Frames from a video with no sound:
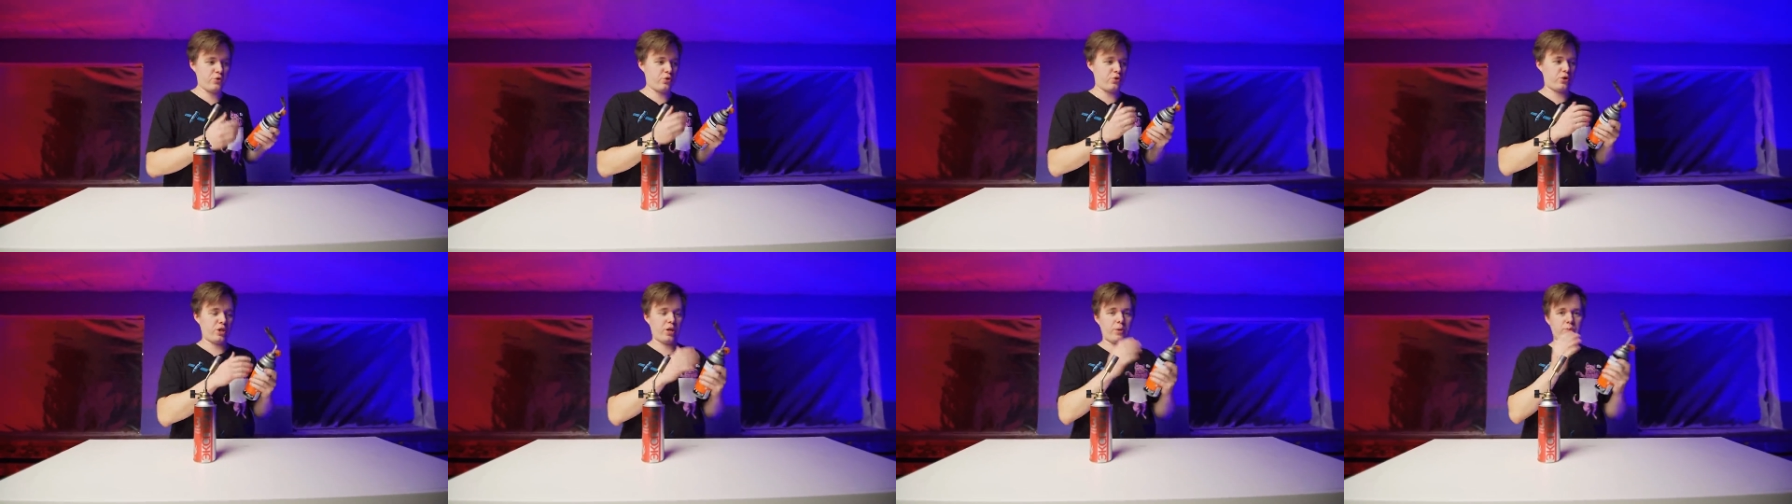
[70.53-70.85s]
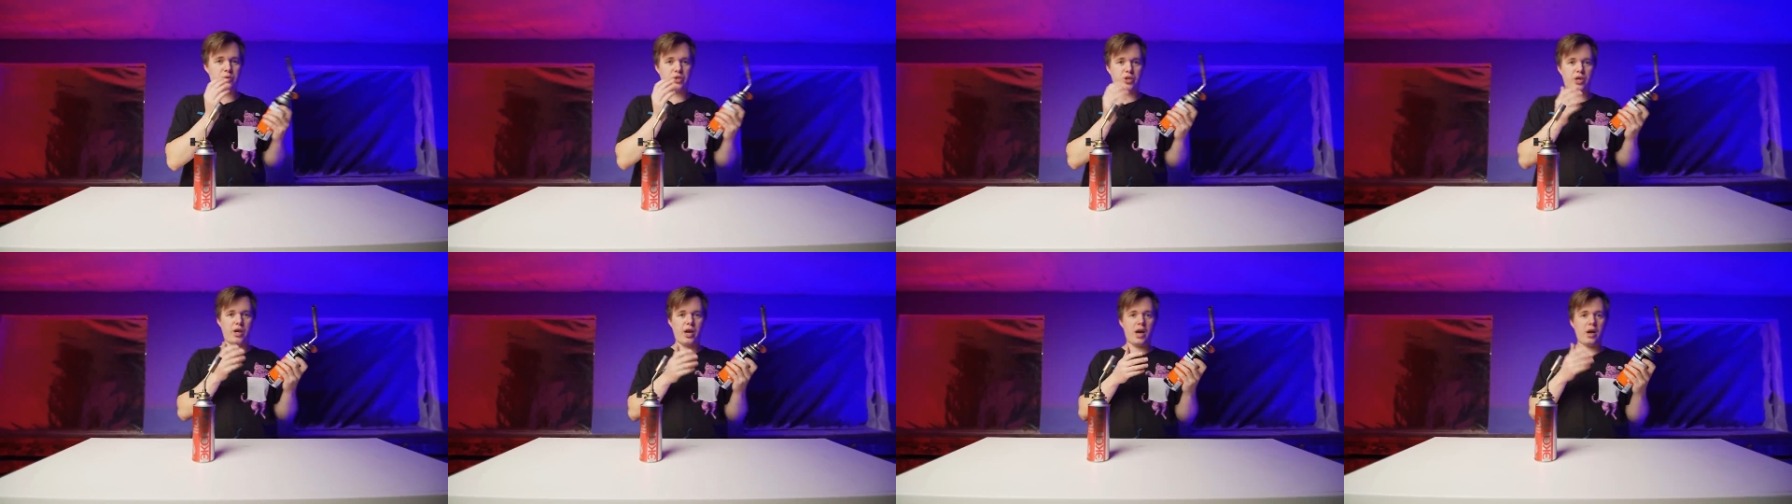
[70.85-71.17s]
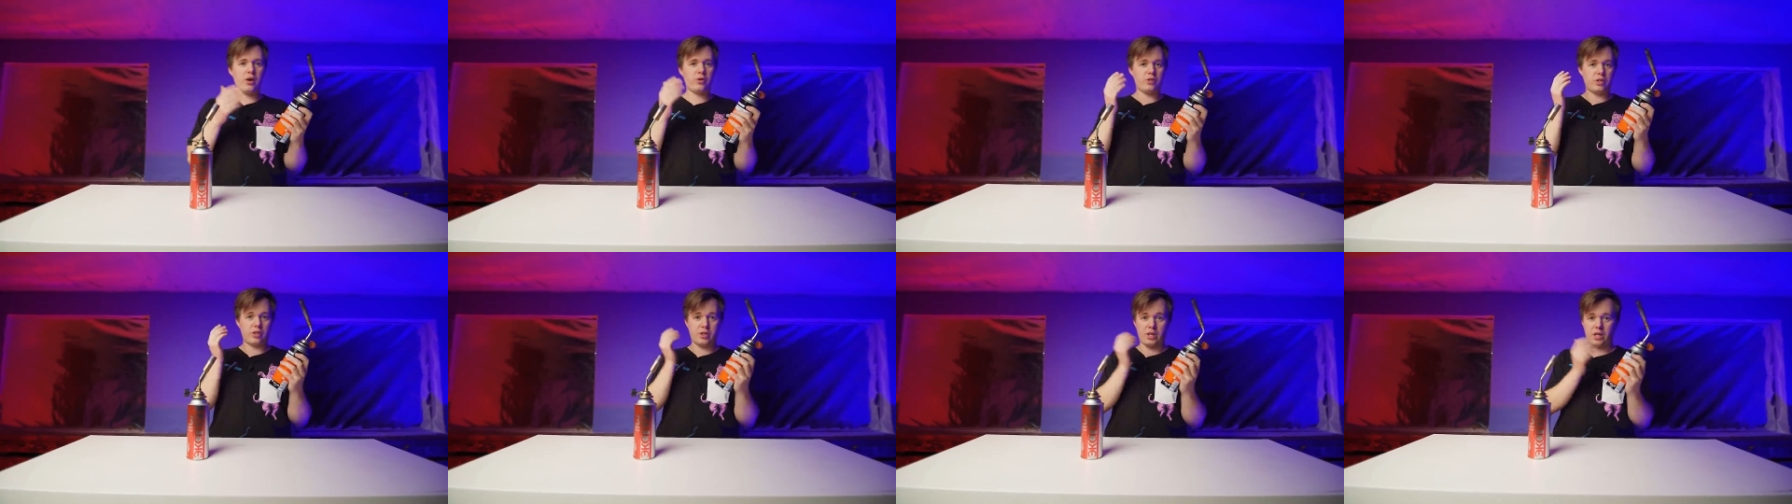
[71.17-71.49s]
что-то
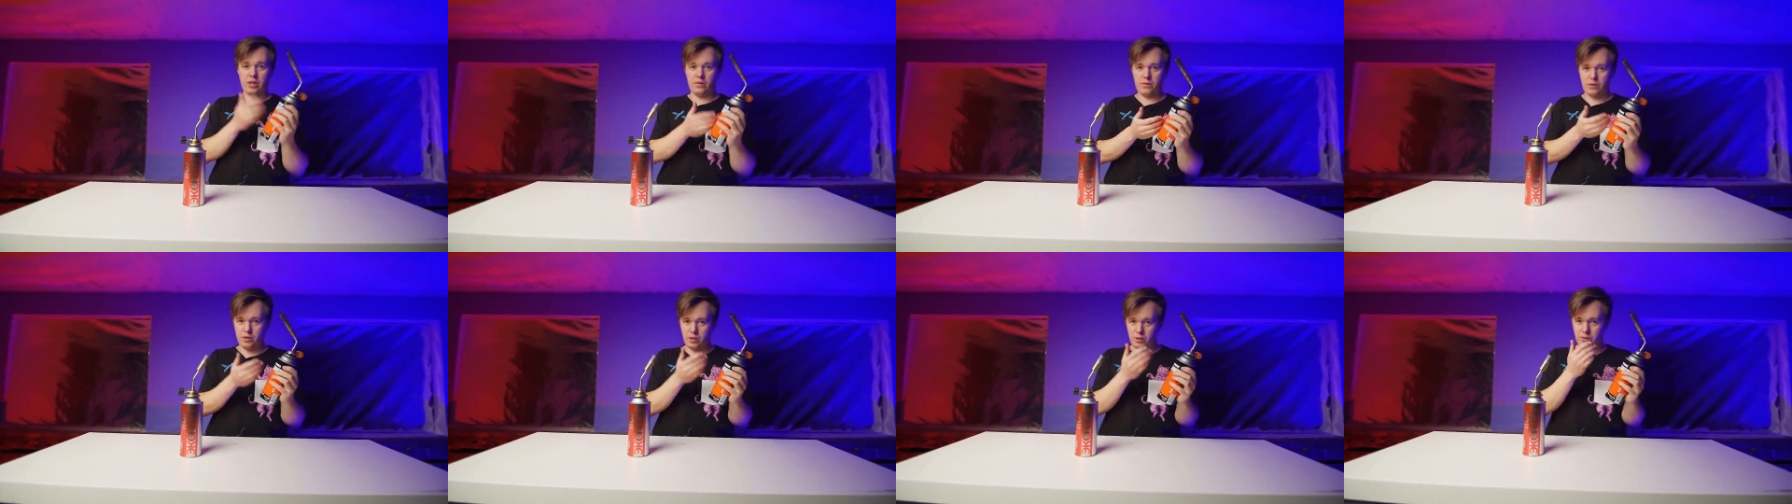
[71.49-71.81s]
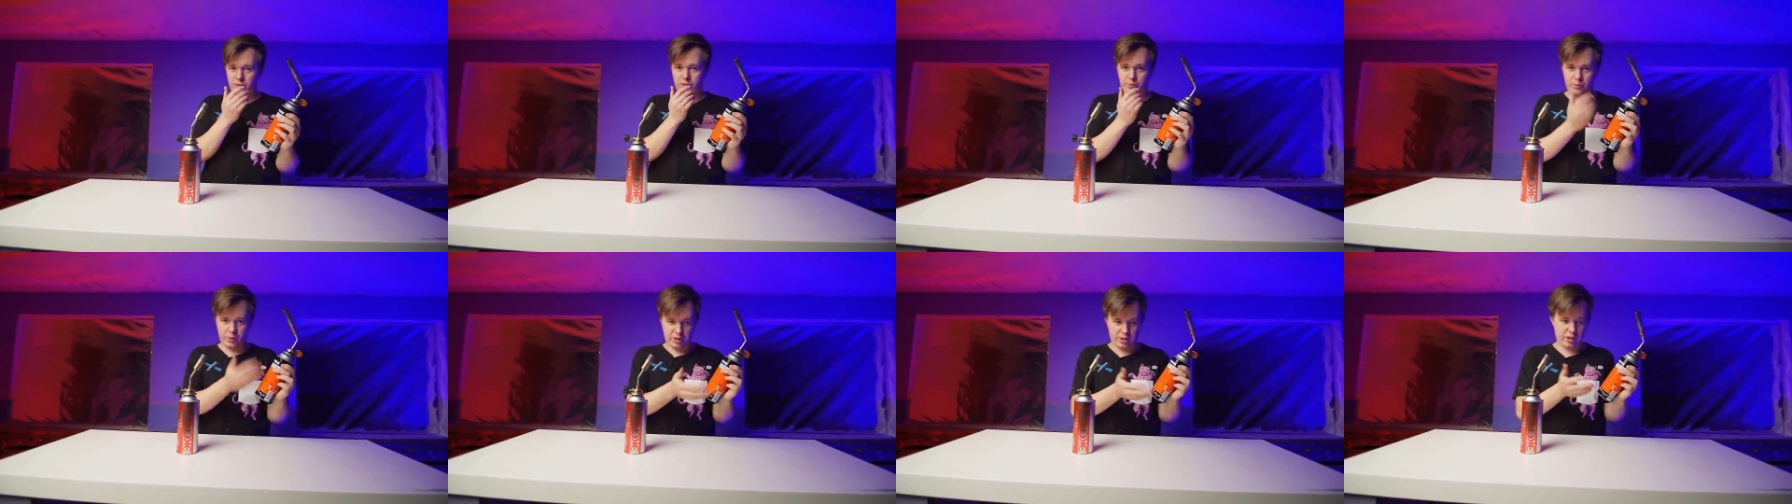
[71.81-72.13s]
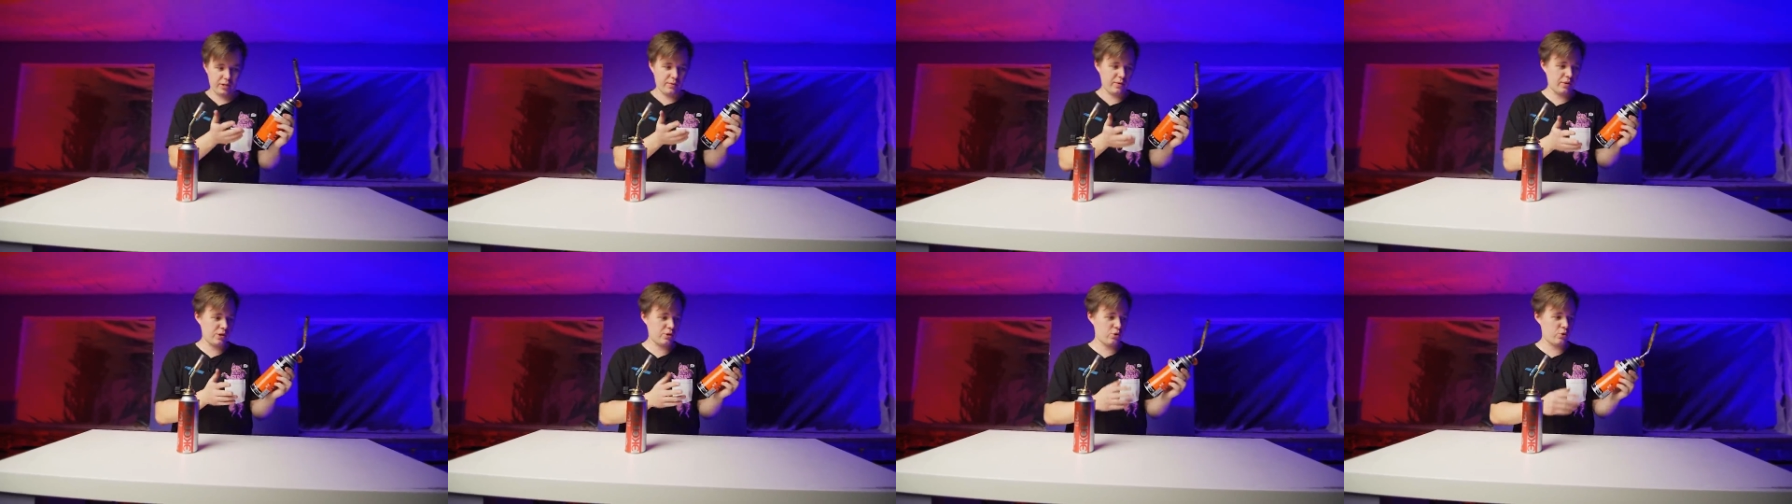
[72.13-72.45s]
обжигают. Это я видел по
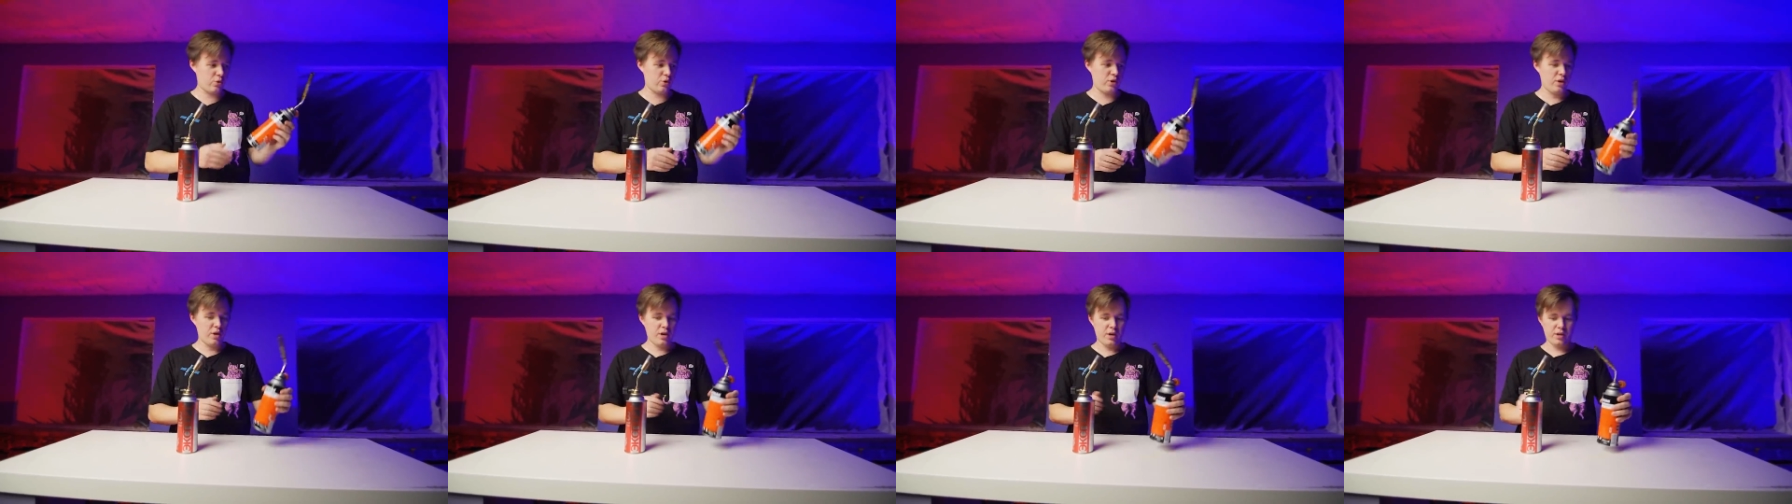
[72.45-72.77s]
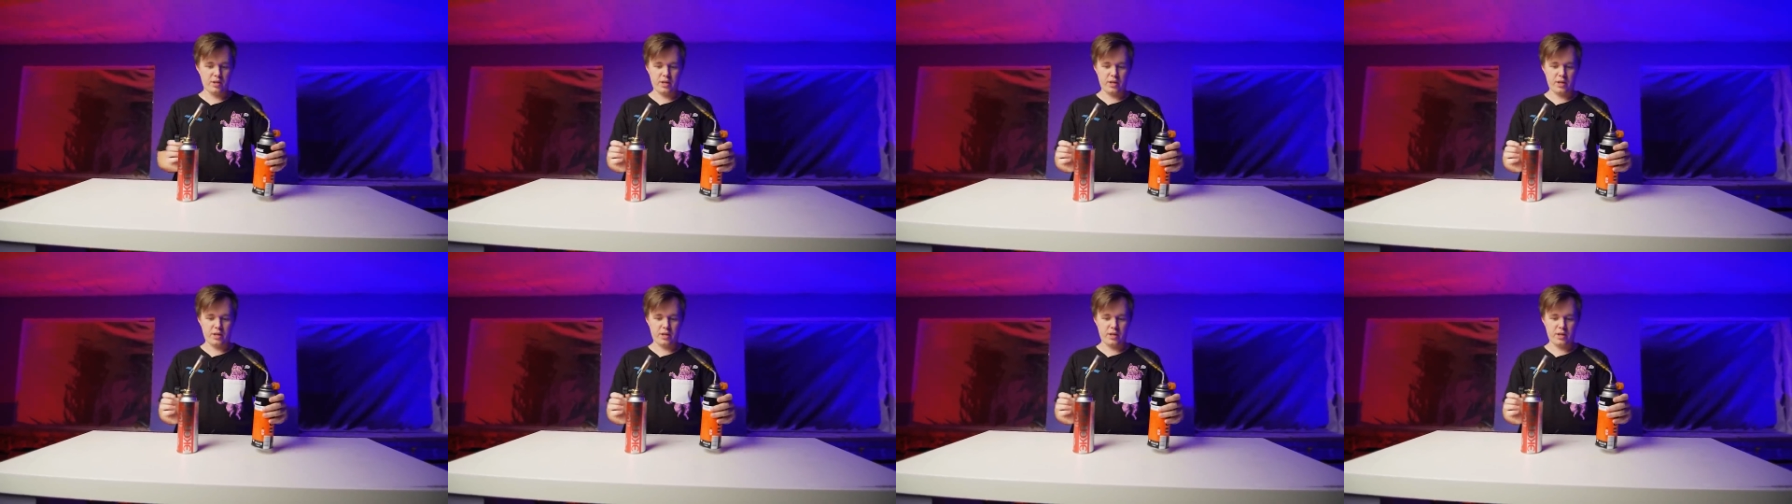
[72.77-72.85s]
телевизору.